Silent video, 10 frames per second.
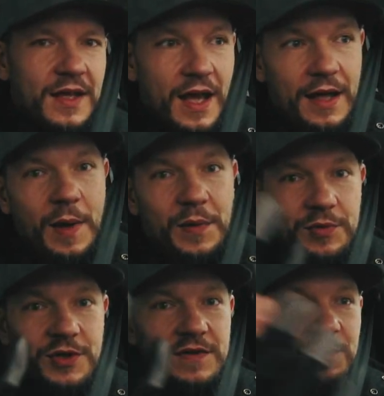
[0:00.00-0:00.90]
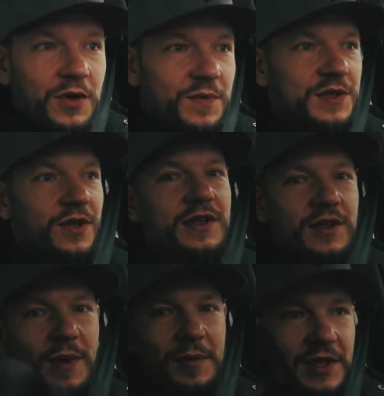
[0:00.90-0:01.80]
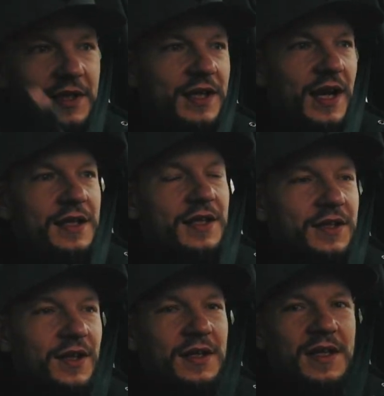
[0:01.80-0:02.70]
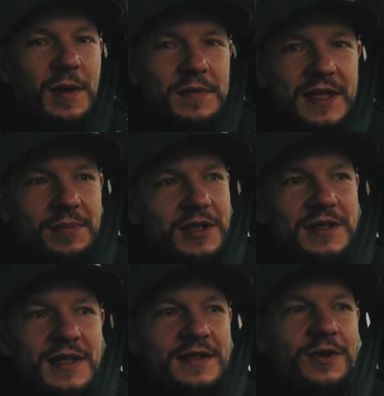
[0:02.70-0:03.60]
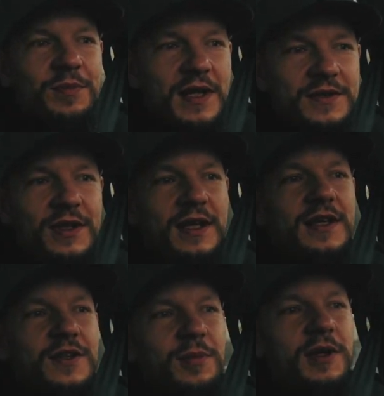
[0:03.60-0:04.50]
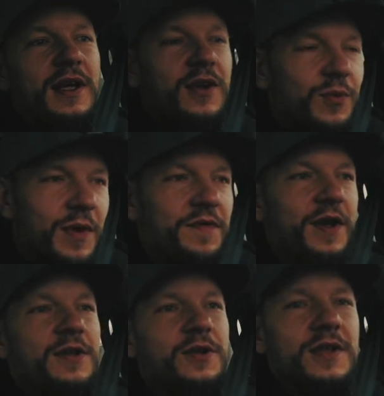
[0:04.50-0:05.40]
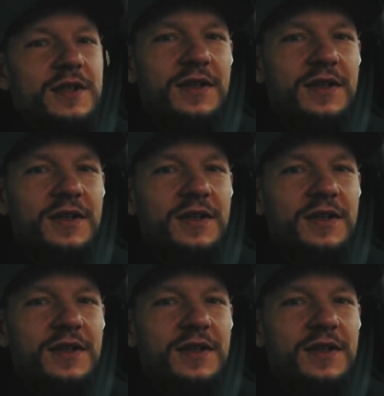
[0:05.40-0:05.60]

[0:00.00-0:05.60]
Ja mam na przykład w moim Sony, no mam ten ekranik, no ale nie mam stabilizacji obrazu takiej dobrej, jaką mam w Canonie.